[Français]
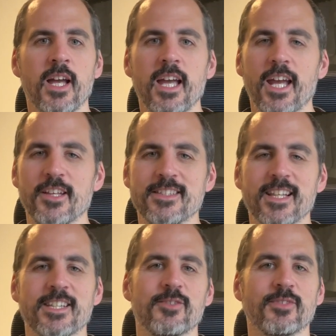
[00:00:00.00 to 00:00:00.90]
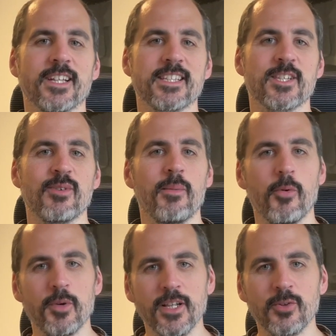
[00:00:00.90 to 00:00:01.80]
et une sélection d'accessoires pour
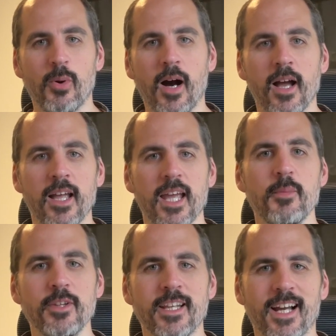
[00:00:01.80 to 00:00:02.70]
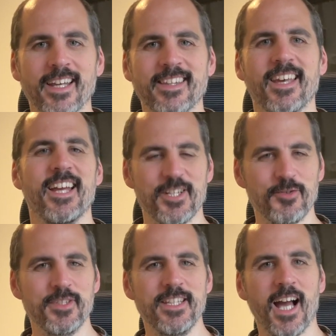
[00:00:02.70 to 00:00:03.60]
modèle 3 et modèle Y. Et je
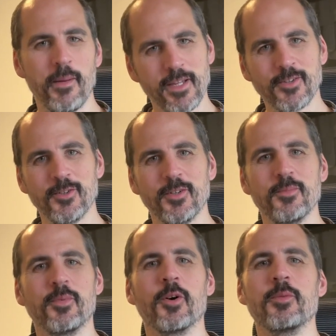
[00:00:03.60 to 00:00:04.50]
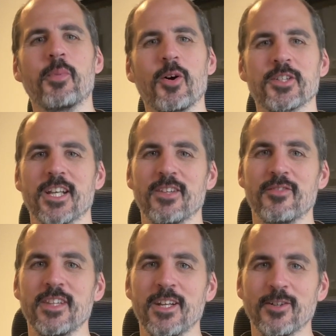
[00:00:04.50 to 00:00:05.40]
vous dis à bientôt pour une prochaine
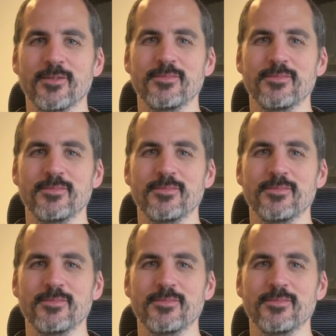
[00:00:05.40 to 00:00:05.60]
vidéo.